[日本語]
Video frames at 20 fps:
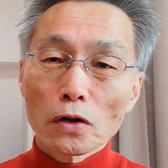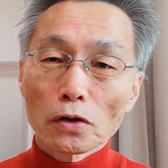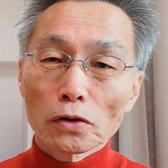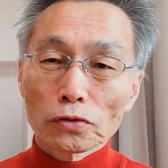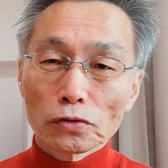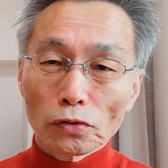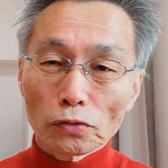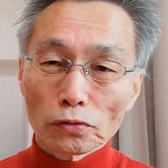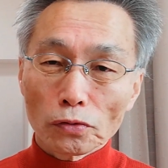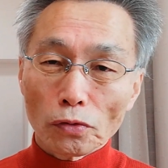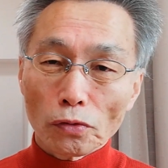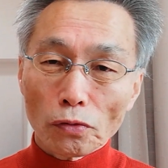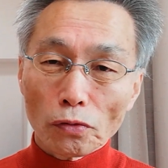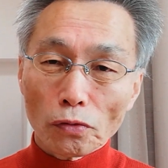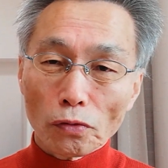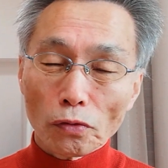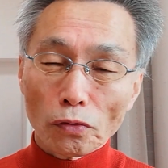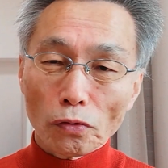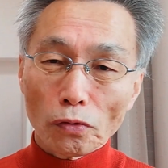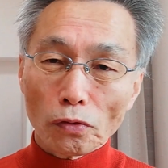そ
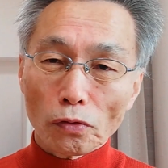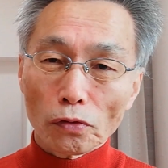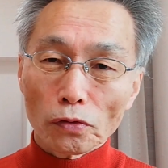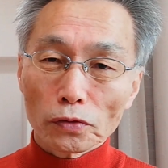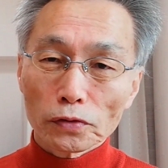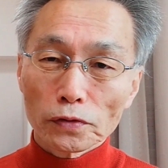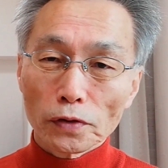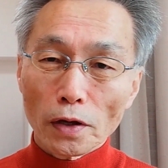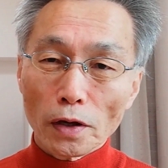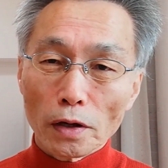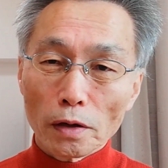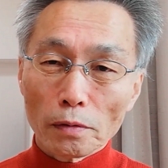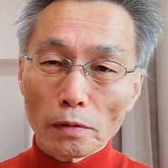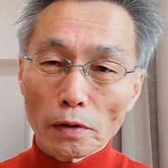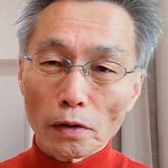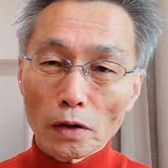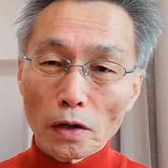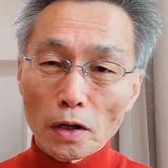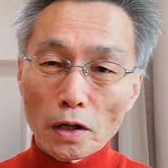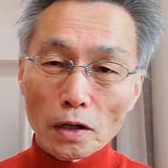の
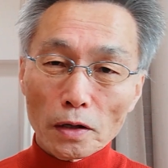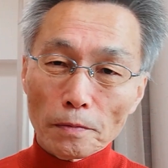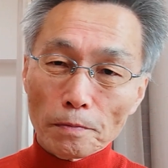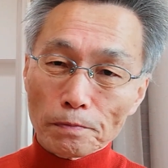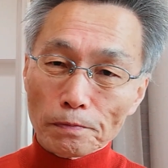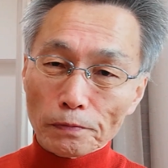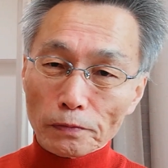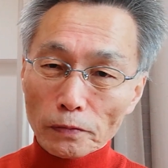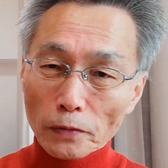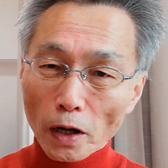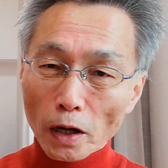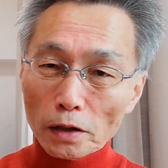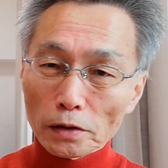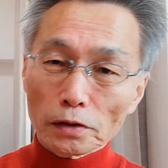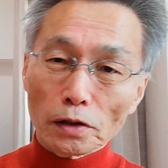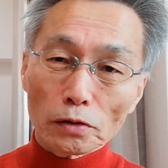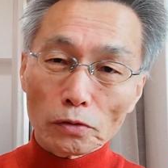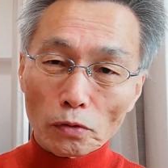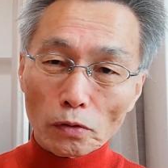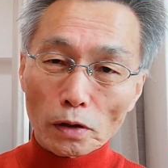相
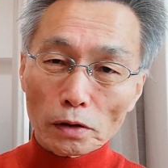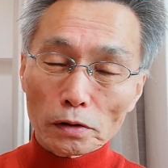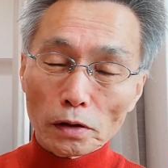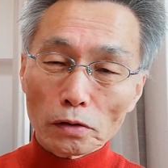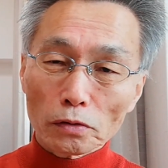手の方